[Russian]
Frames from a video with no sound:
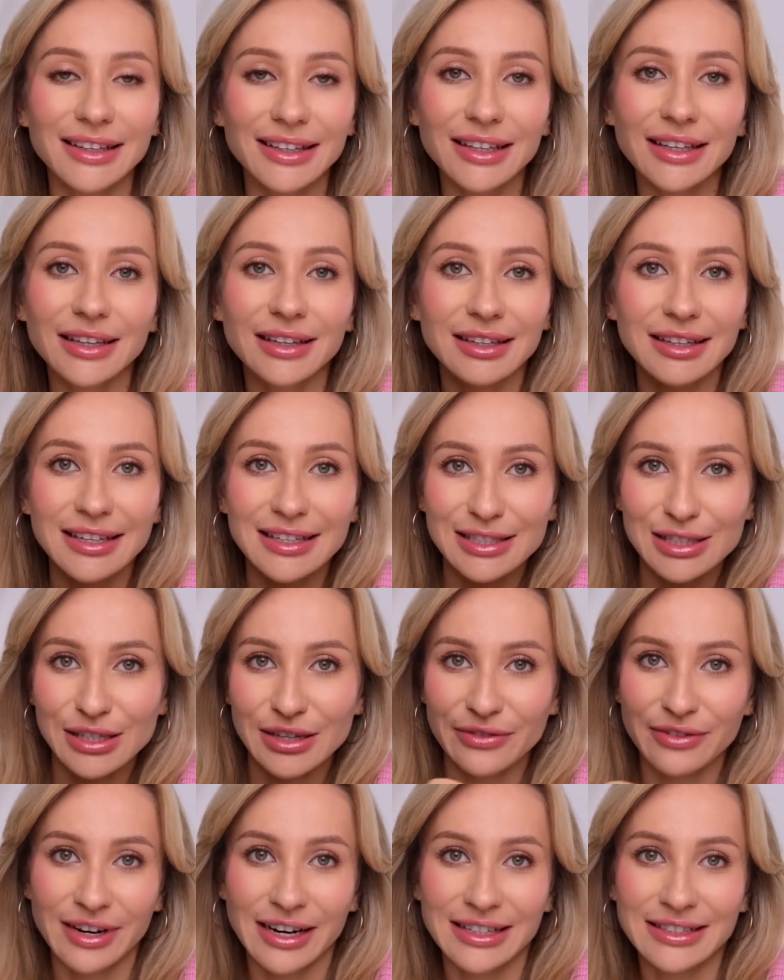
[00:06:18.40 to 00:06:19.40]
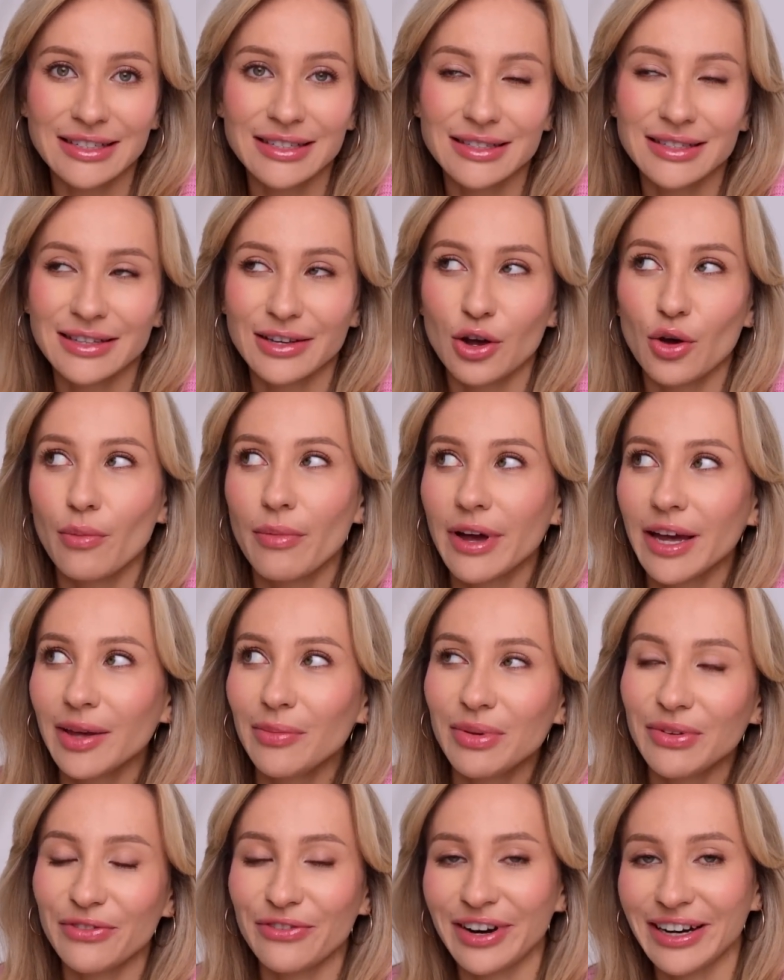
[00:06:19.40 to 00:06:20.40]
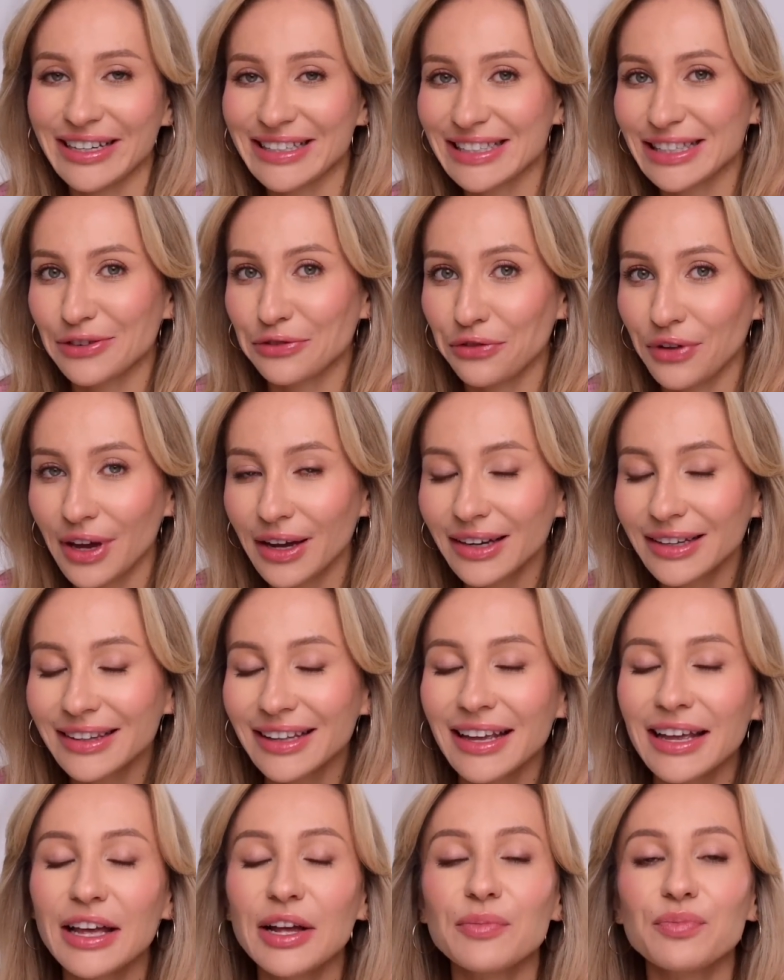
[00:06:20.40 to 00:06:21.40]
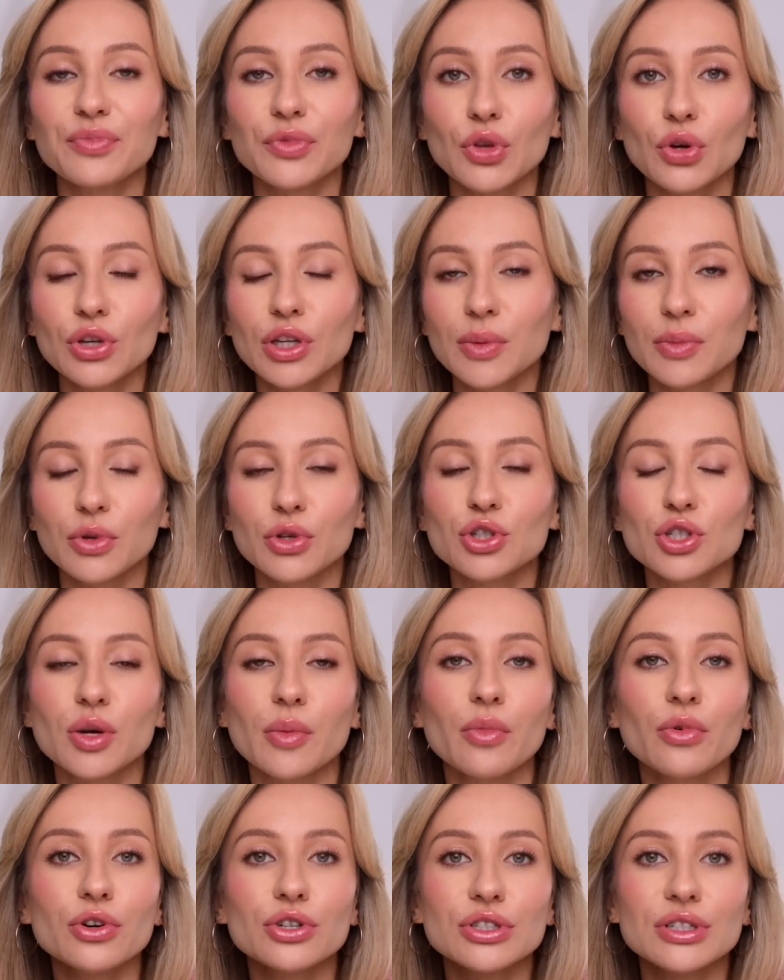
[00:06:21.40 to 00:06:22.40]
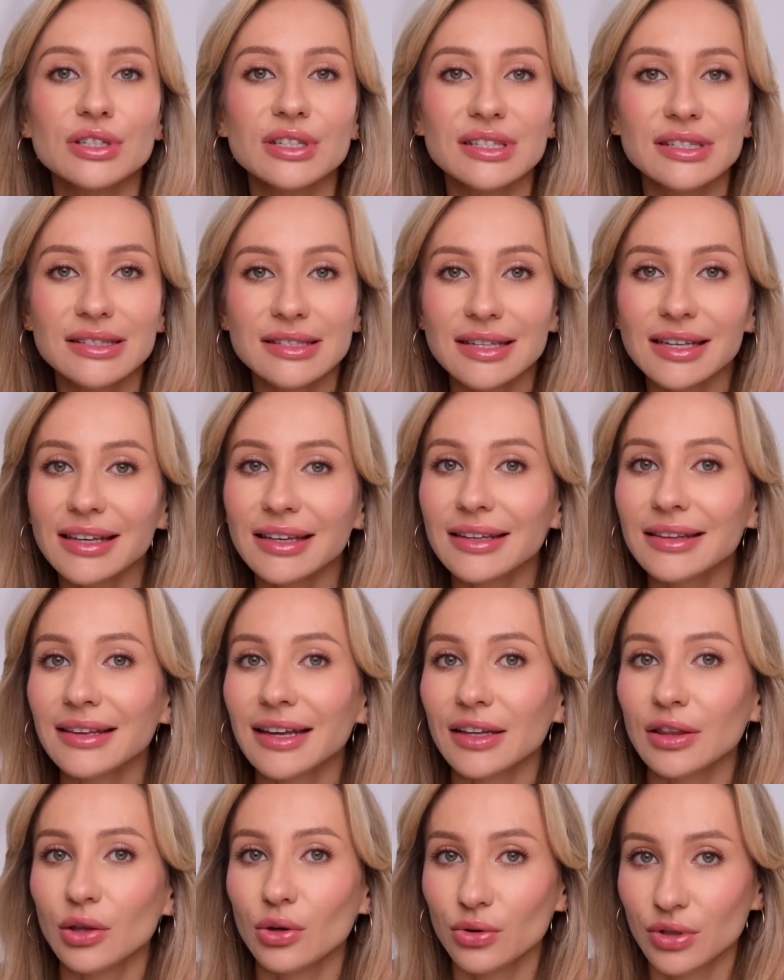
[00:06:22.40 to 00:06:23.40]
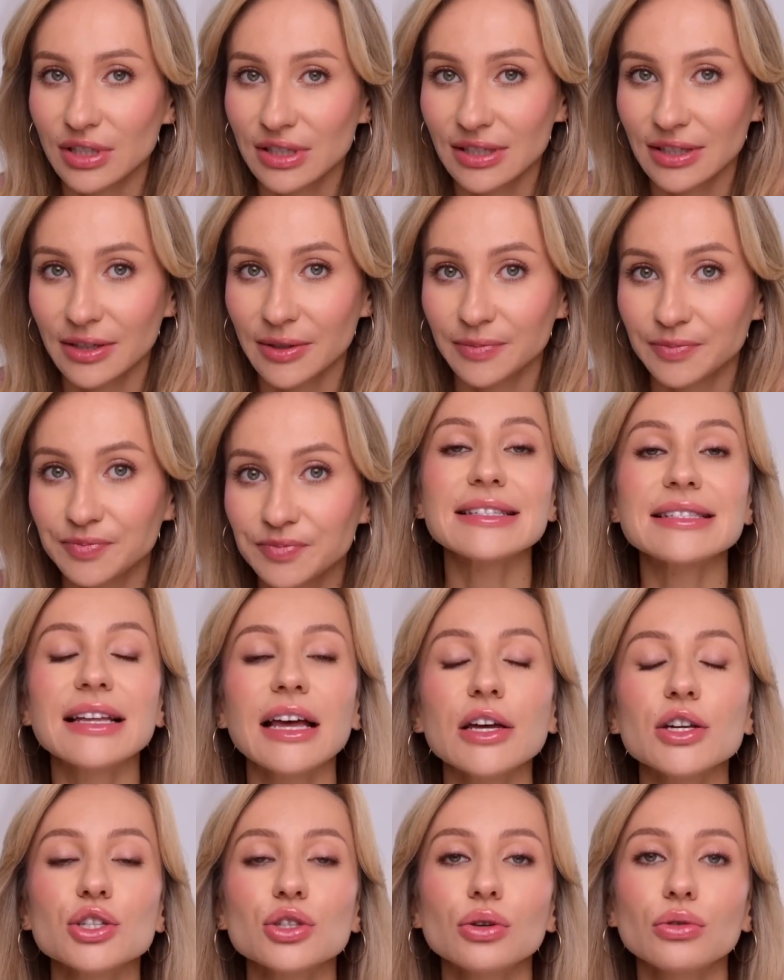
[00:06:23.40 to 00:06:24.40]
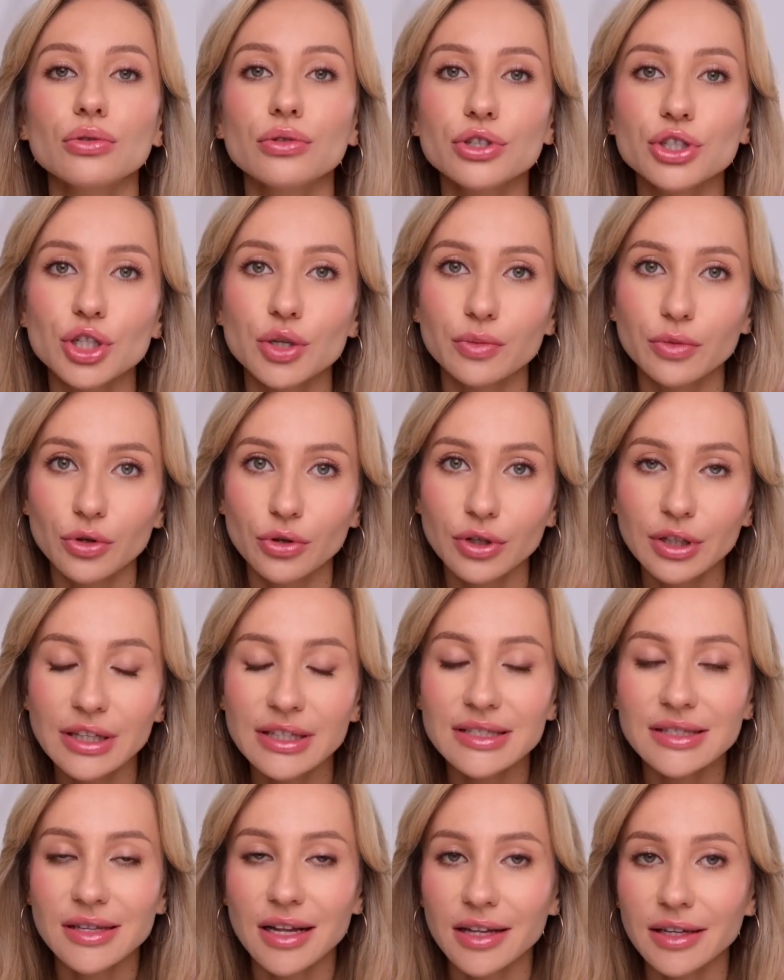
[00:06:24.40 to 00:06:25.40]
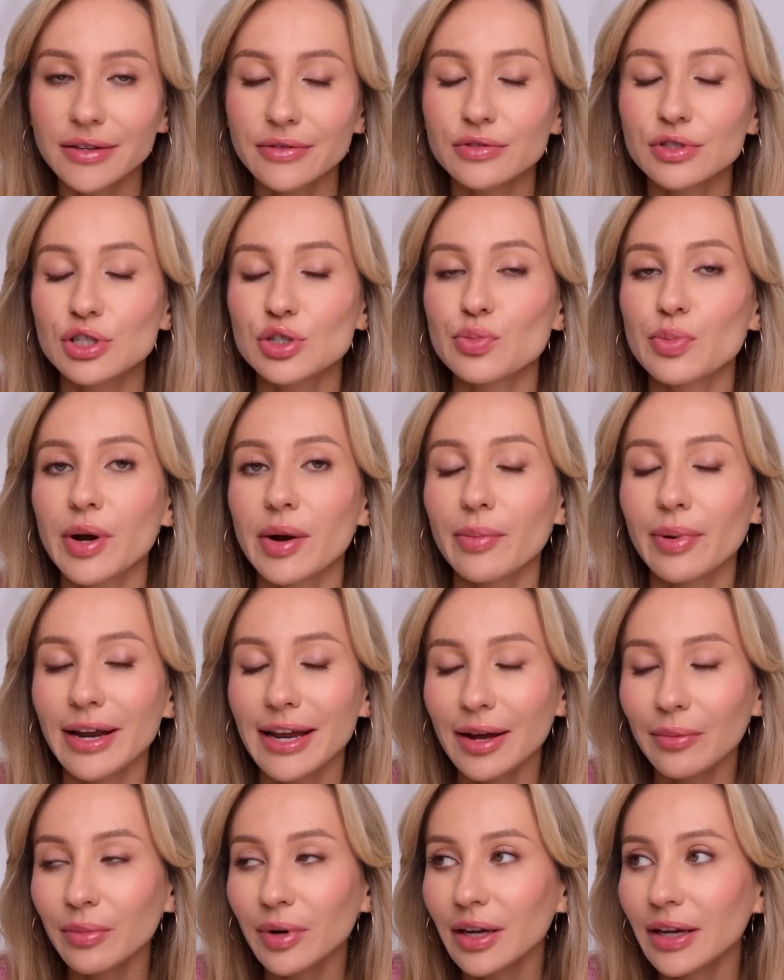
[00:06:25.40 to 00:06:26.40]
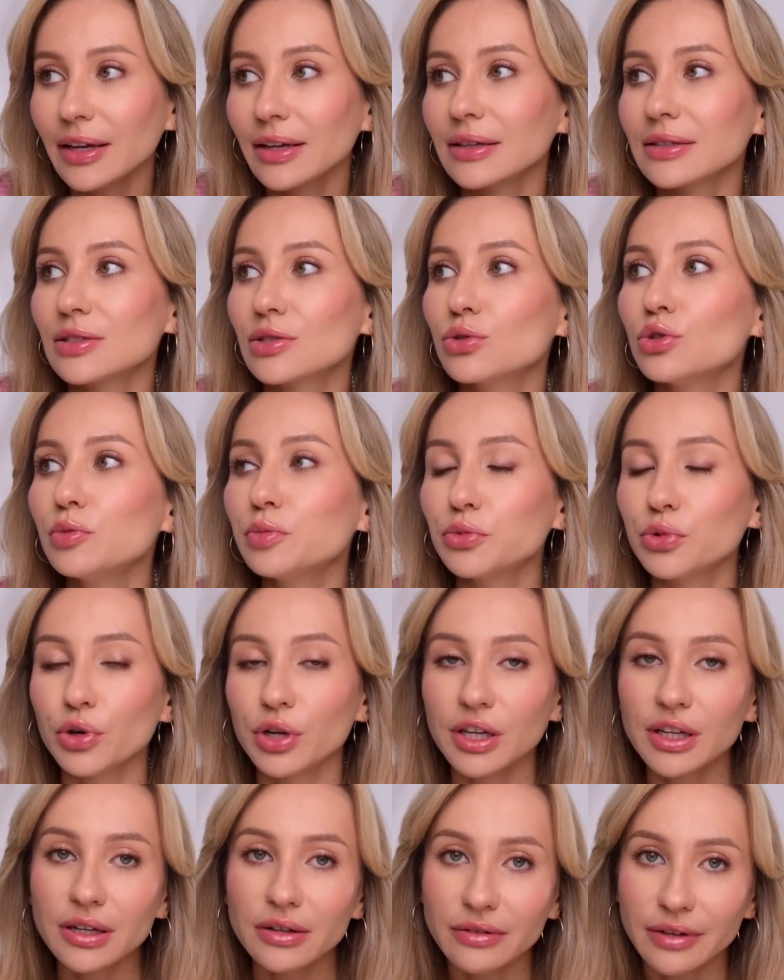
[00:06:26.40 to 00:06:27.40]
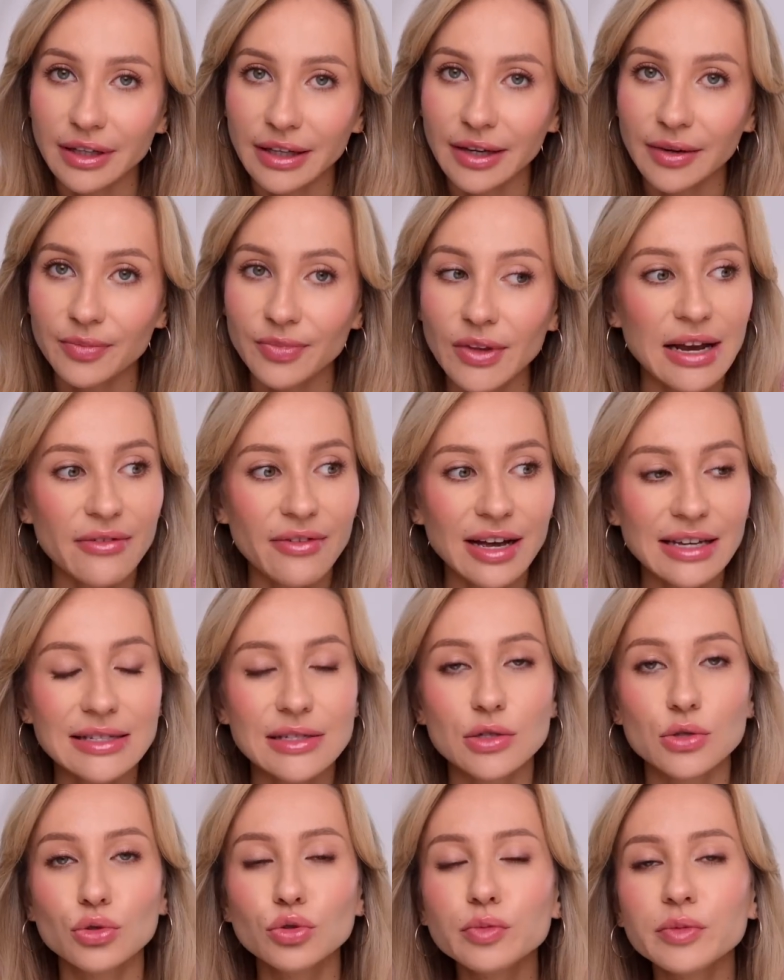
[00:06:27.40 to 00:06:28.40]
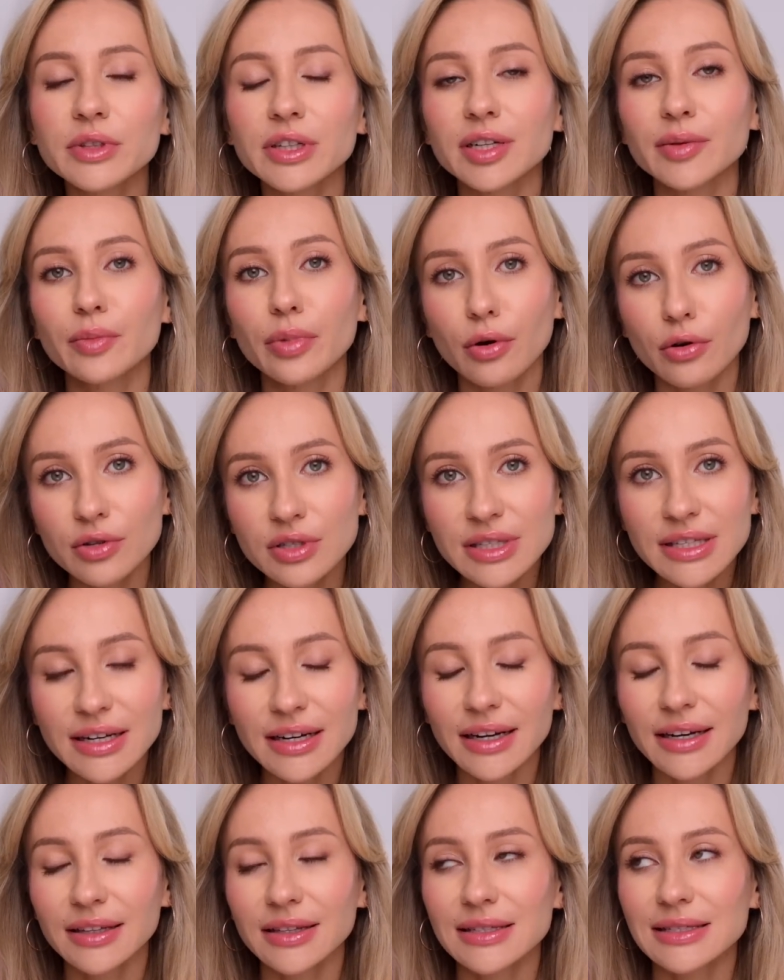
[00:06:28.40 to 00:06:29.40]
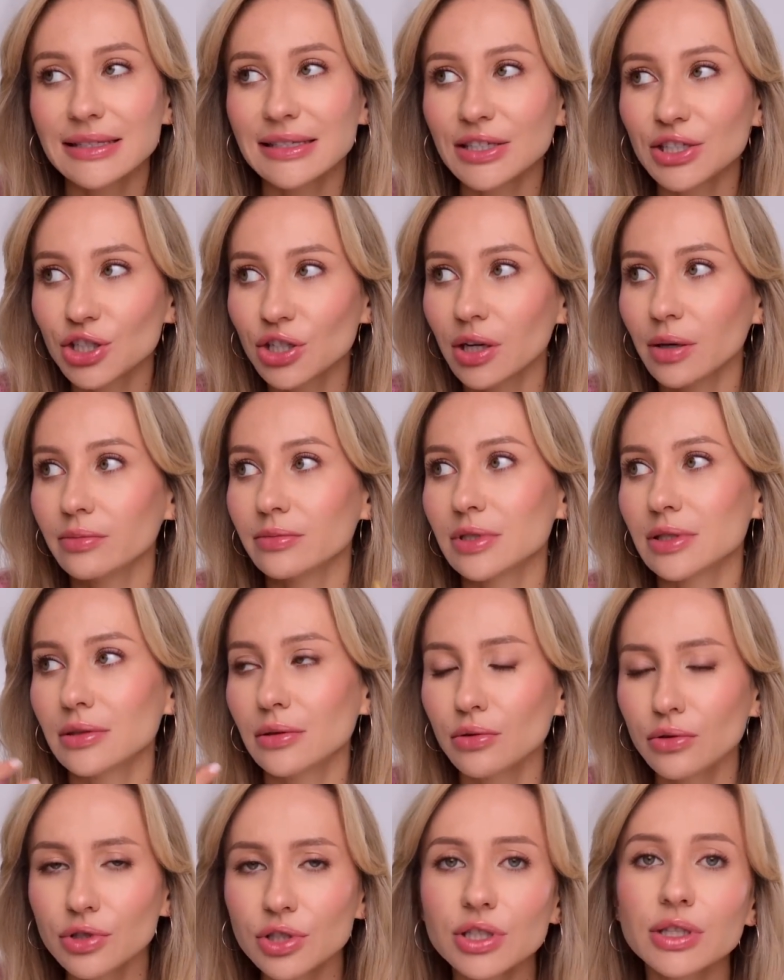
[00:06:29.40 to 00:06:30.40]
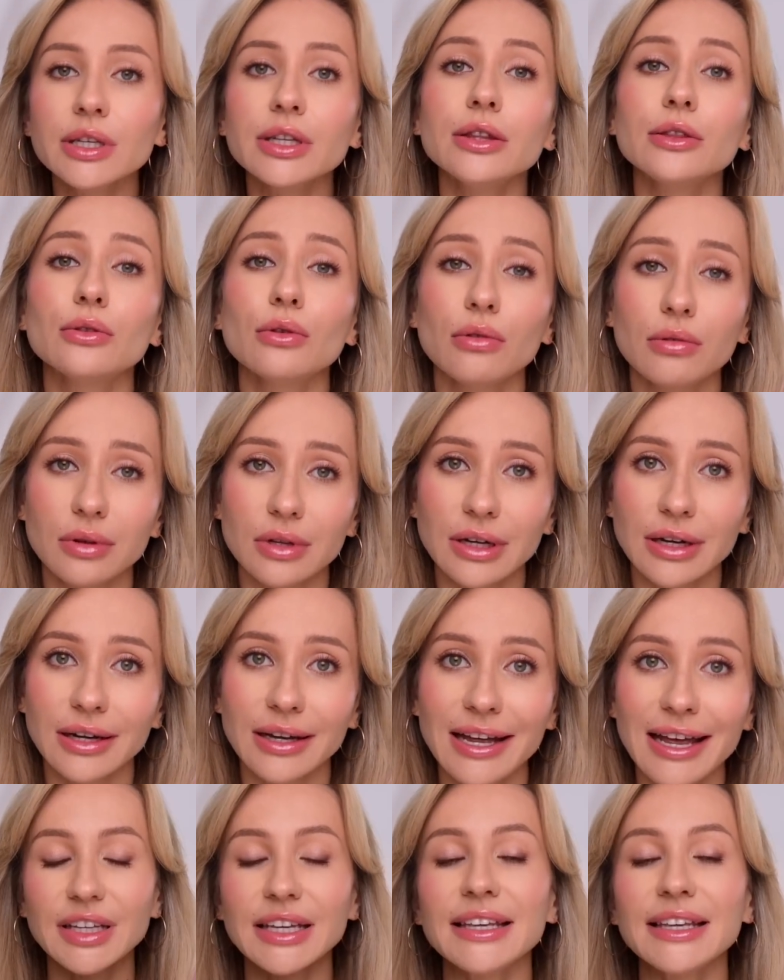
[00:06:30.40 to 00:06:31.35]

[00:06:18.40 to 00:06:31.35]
И если вы хотите такой baby face эффект, то немножко можно нести и на носик. Я знаю, что очень многие сталкиваются с проблемой скульптурирования. Для вас скульпторы бронзера это слишком сложно и долго.